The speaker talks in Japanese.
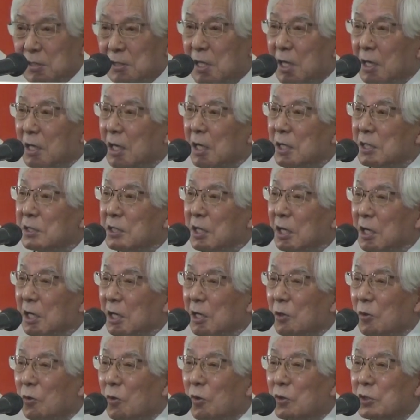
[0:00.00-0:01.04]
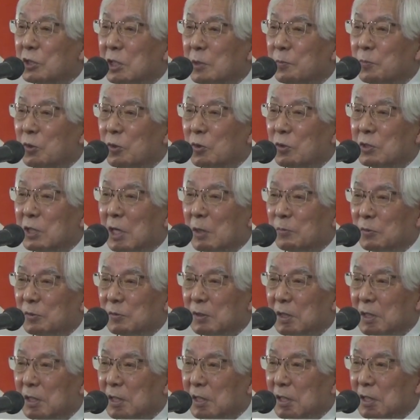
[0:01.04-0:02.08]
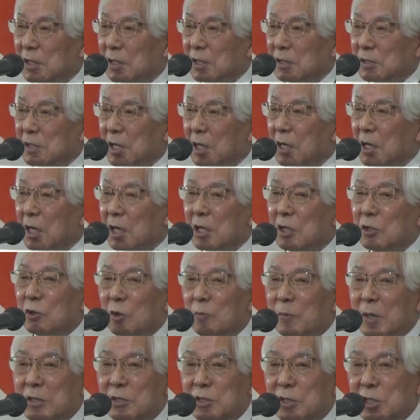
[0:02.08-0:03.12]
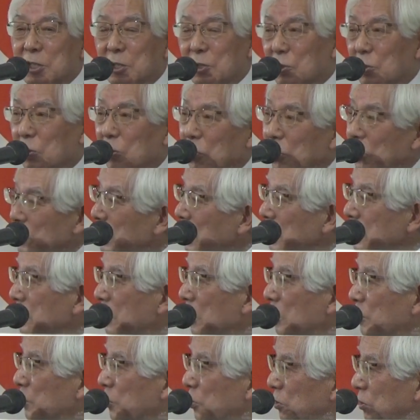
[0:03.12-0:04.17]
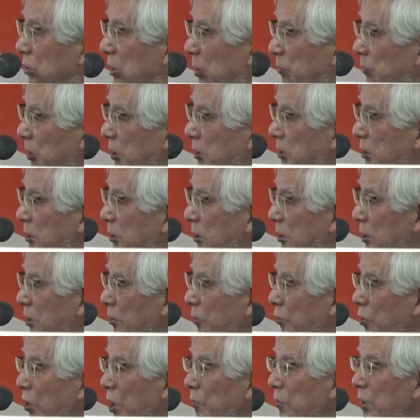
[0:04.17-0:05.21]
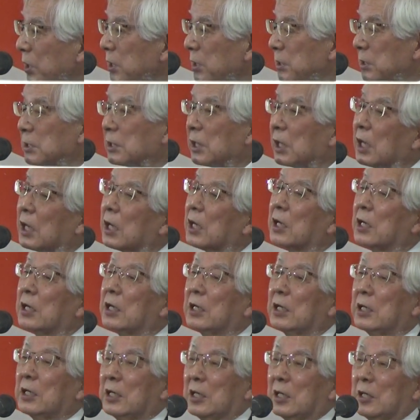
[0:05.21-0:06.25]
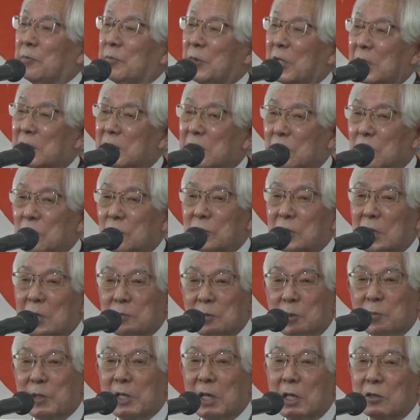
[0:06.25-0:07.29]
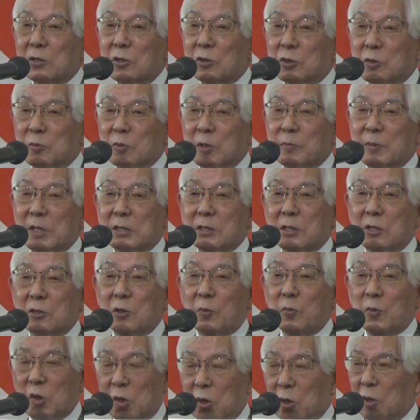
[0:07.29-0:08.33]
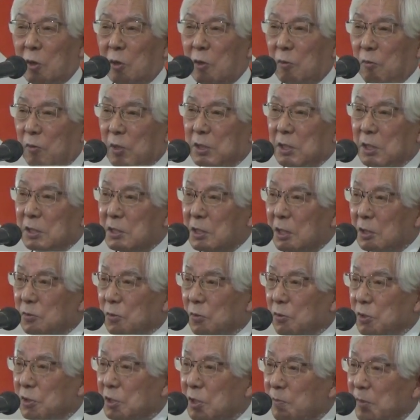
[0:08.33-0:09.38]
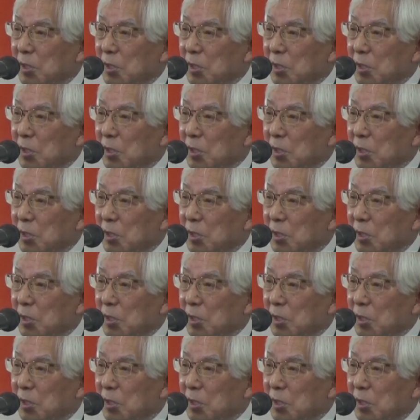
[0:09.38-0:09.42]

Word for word: 世界社会奉仕プログラム世界の貧しい人を助けるプログラムですこれはですね皆さんのクラブでもやってると思いますけども私が属し